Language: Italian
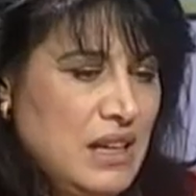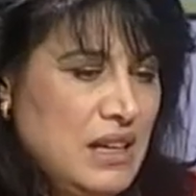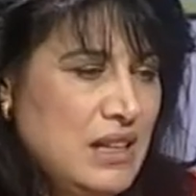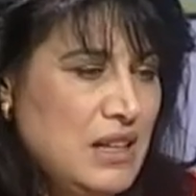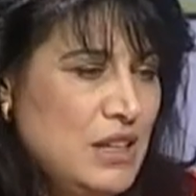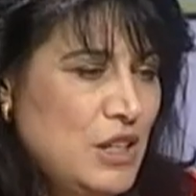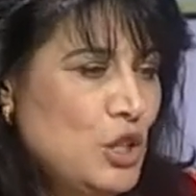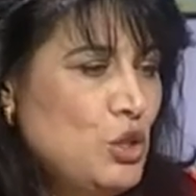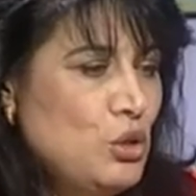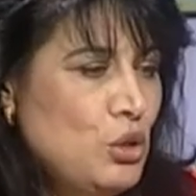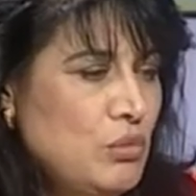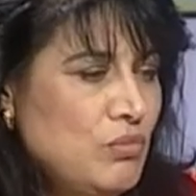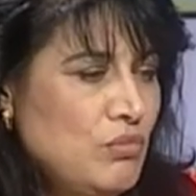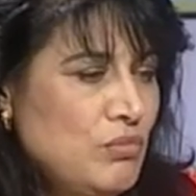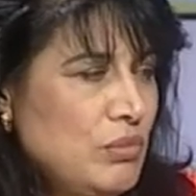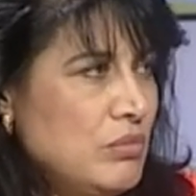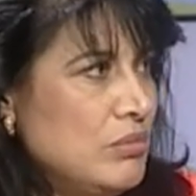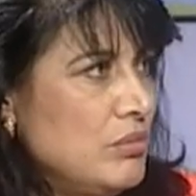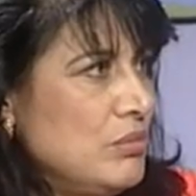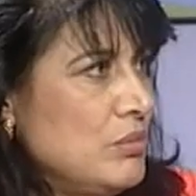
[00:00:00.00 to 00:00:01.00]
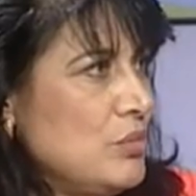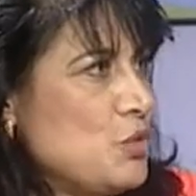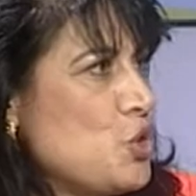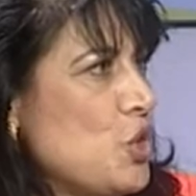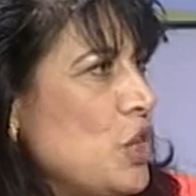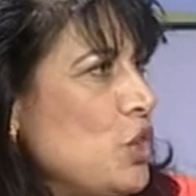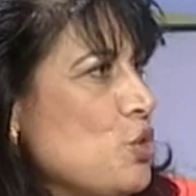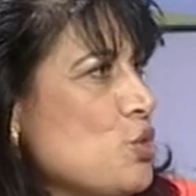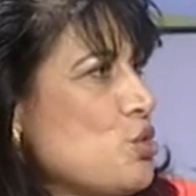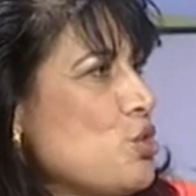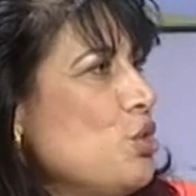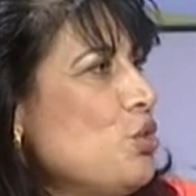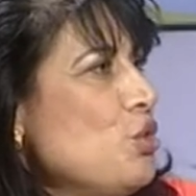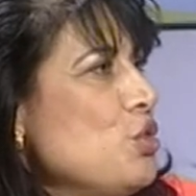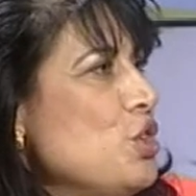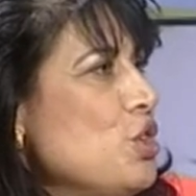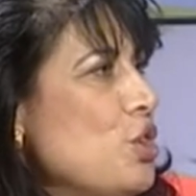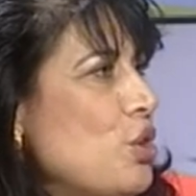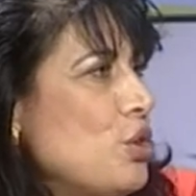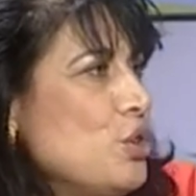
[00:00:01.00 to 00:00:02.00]
eh, non, cioè non sono
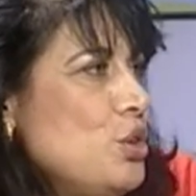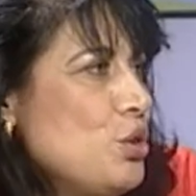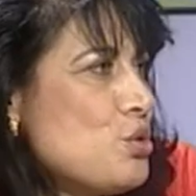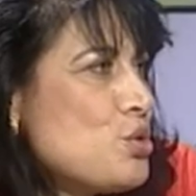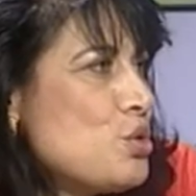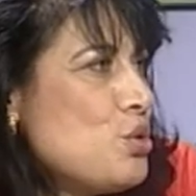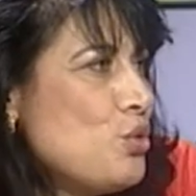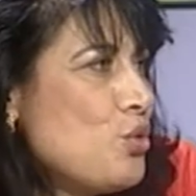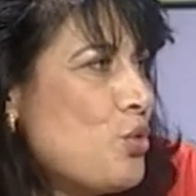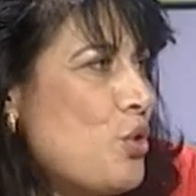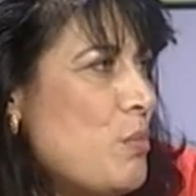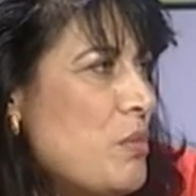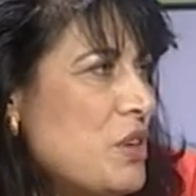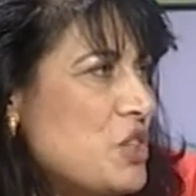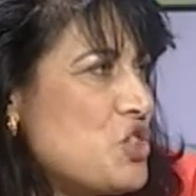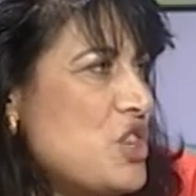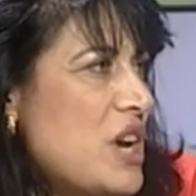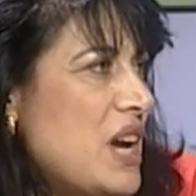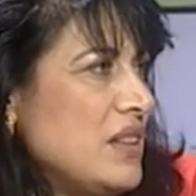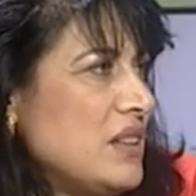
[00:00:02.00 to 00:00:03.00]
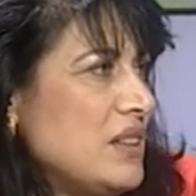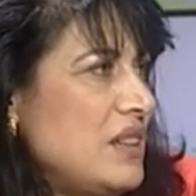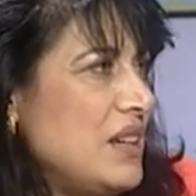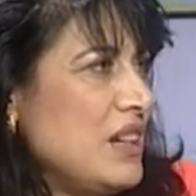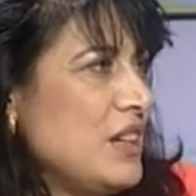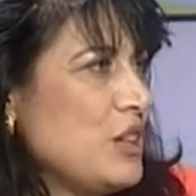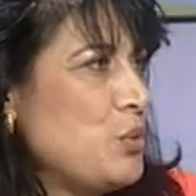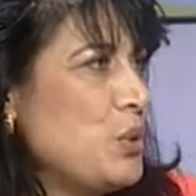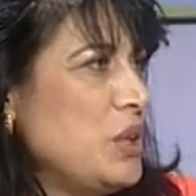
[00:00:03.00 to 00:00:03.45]
io, io non sono un commerciante,